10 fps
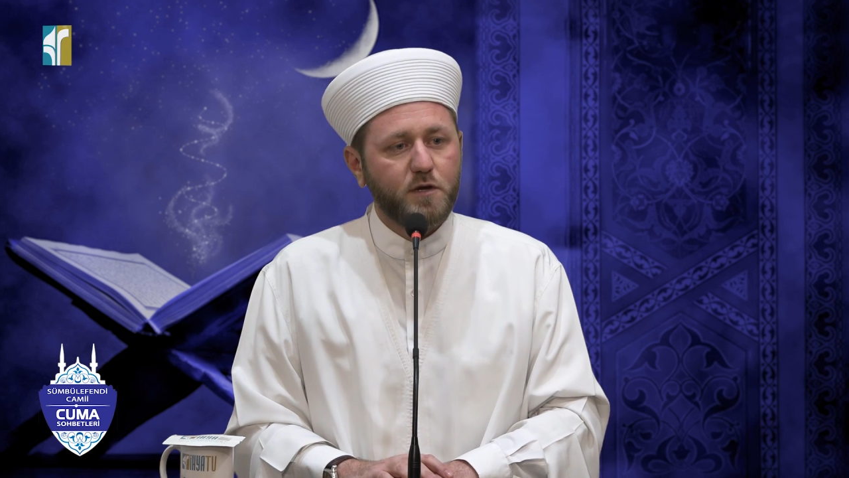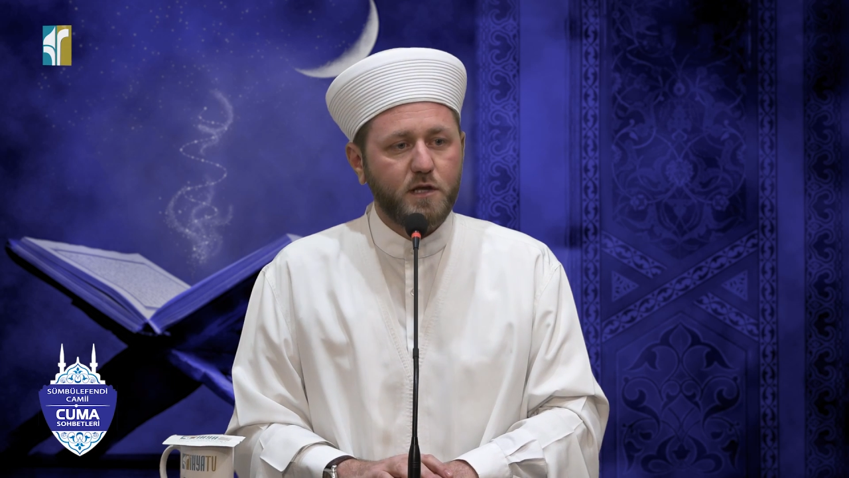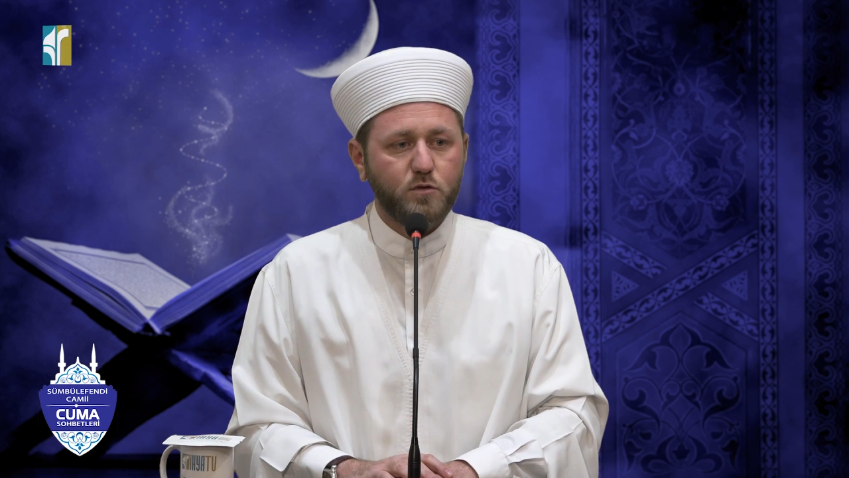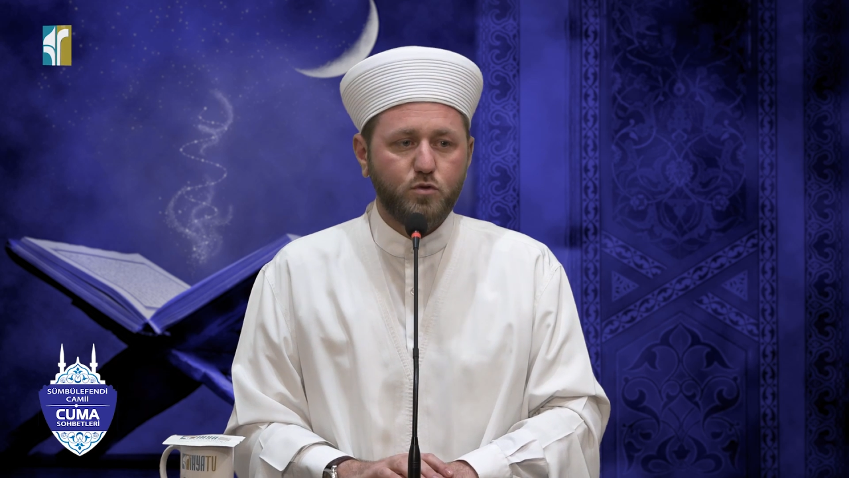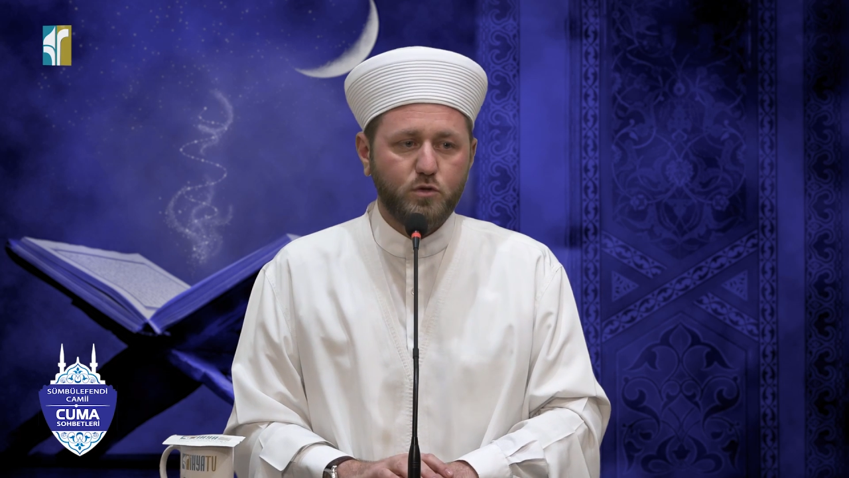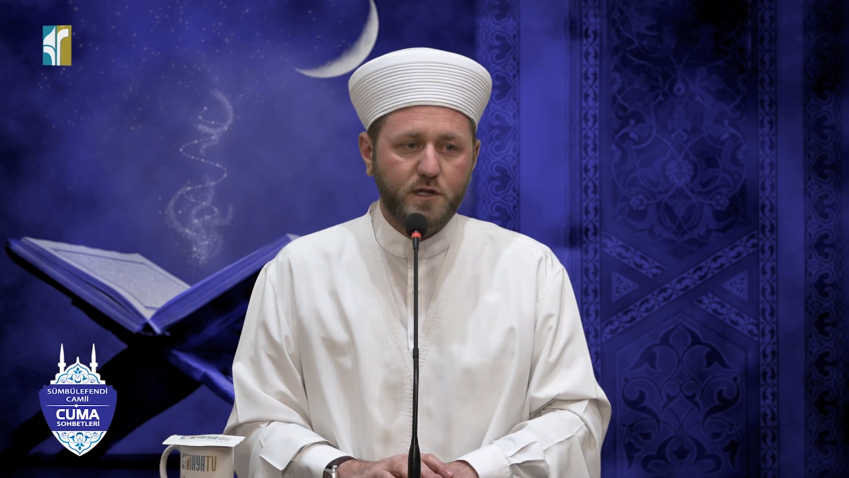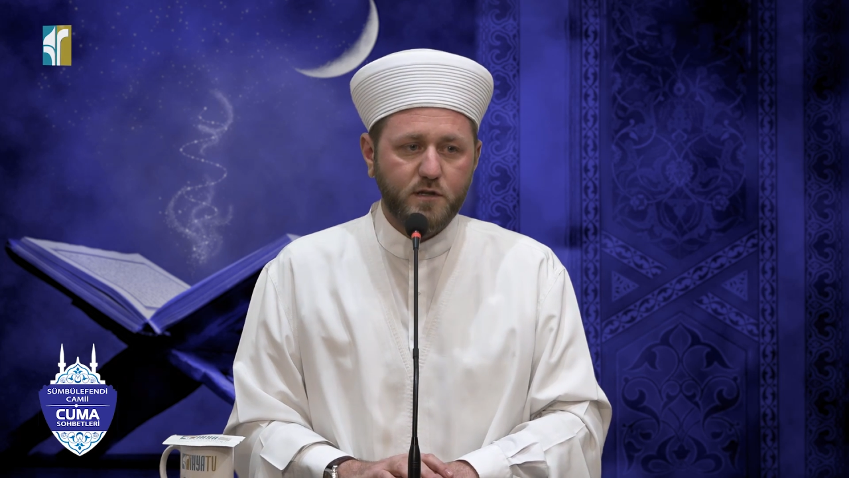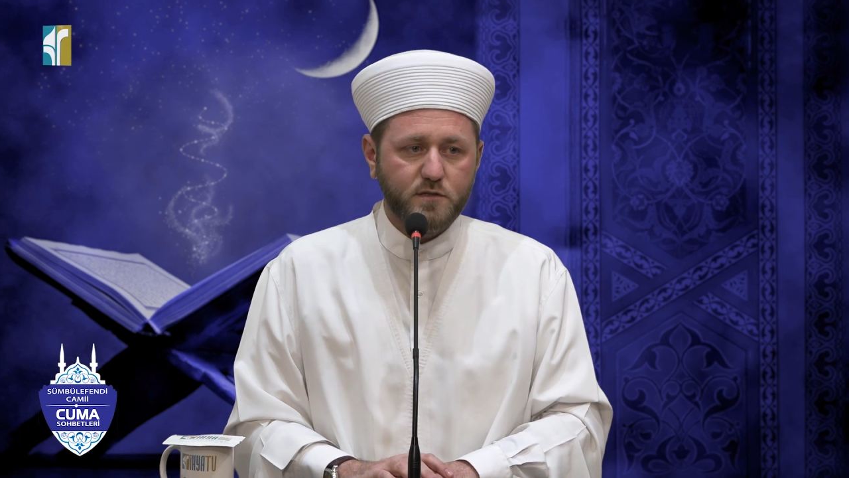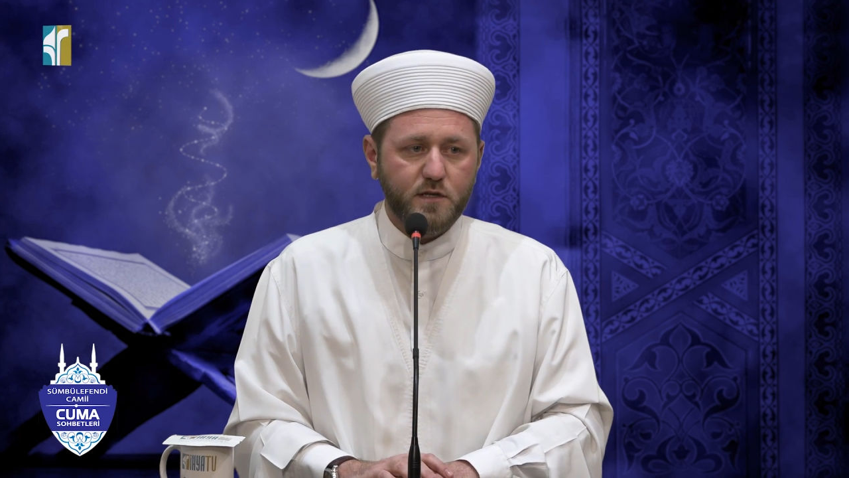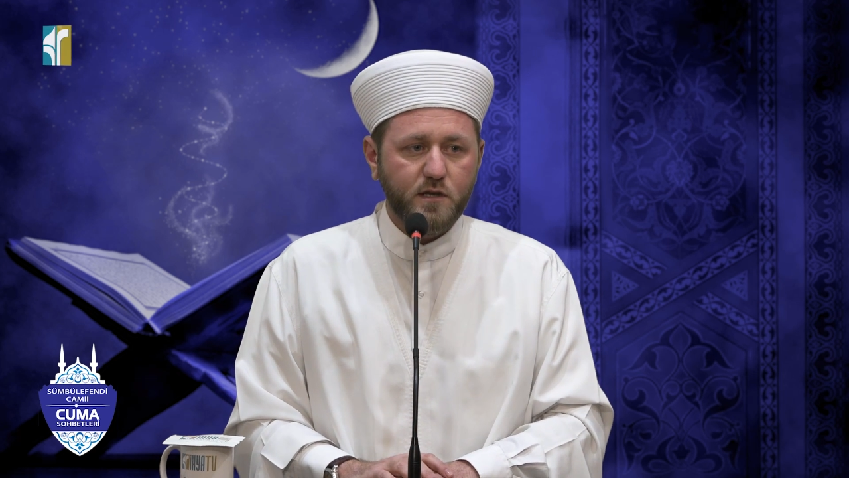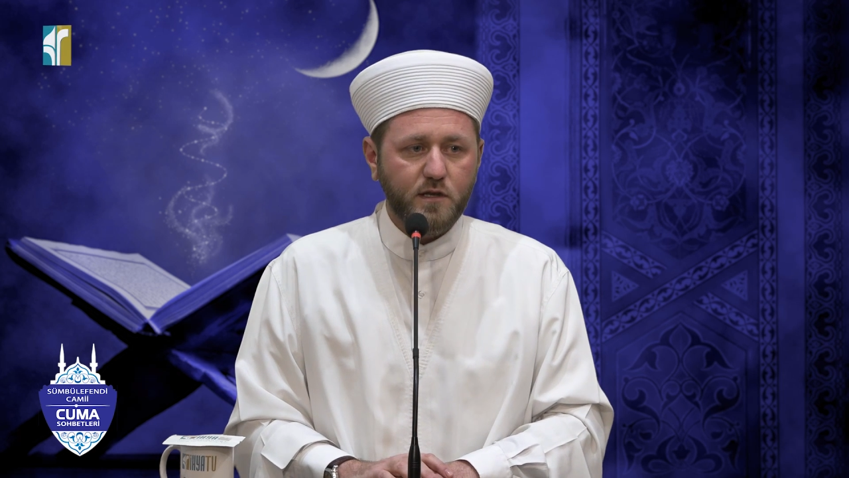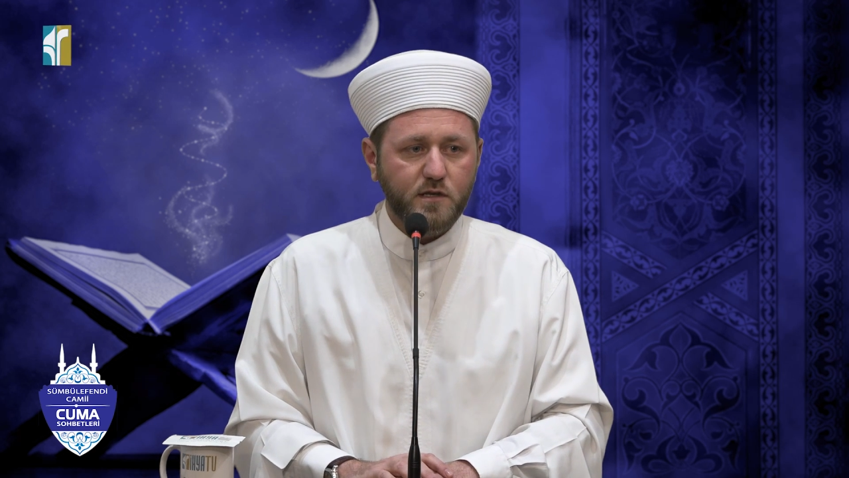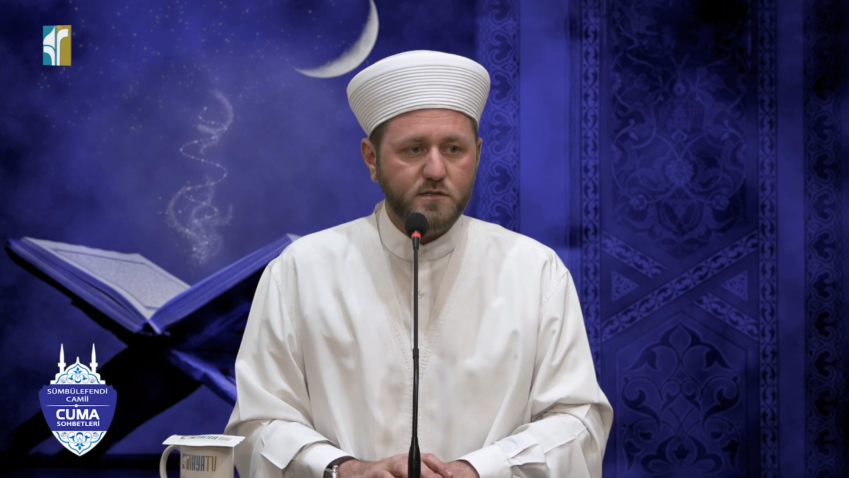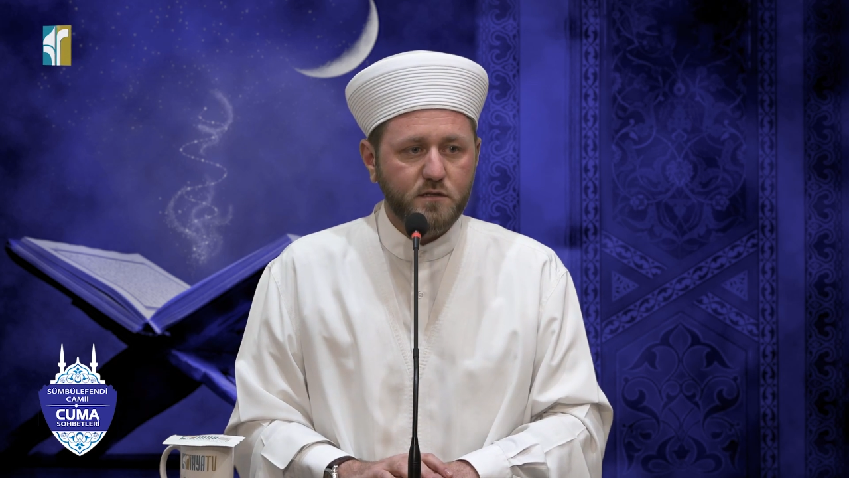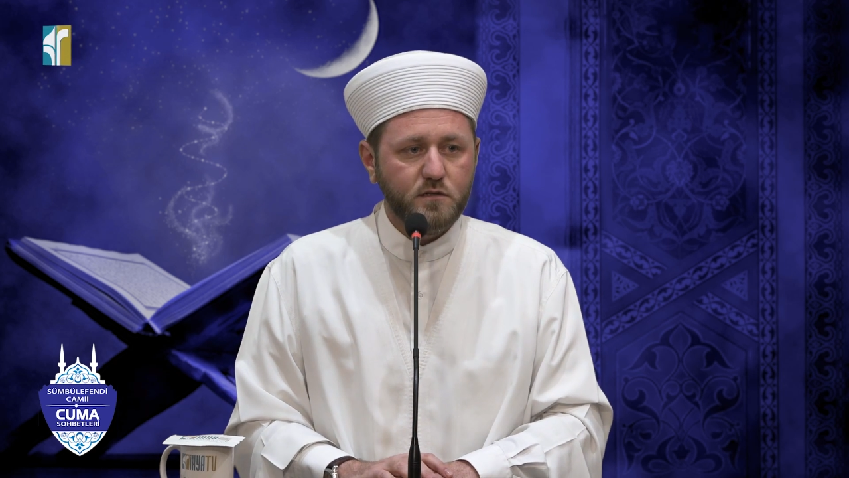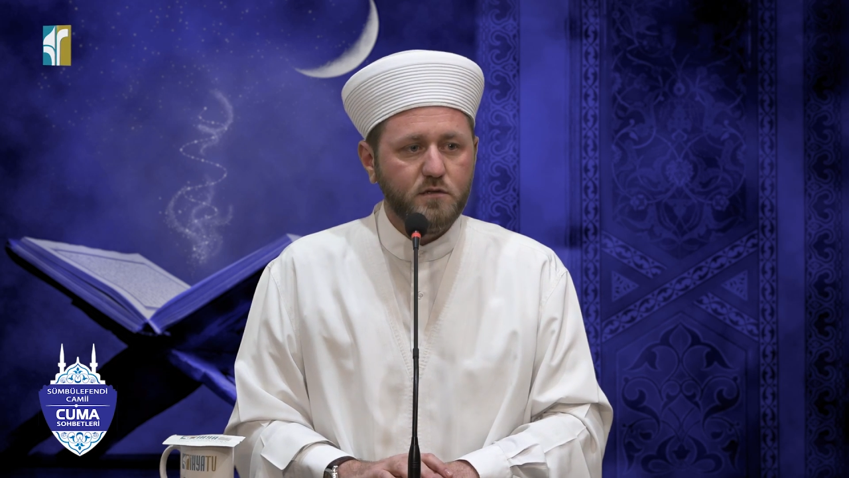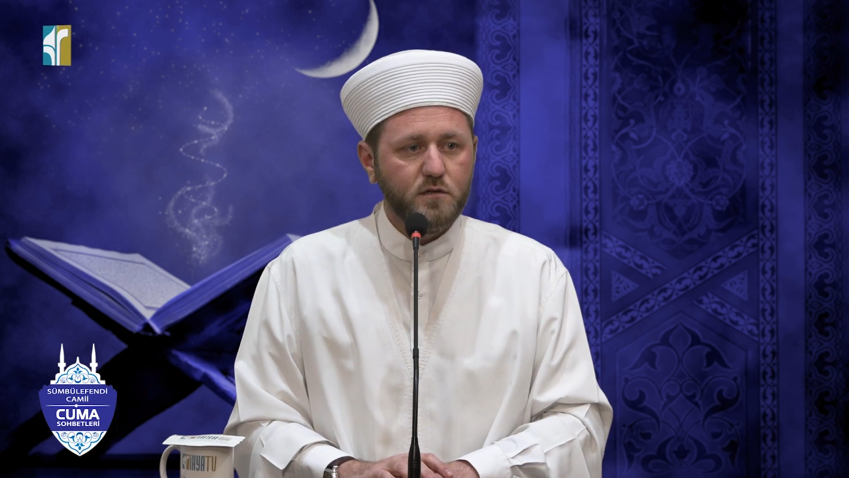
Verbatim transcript: varan kullarından eylesin.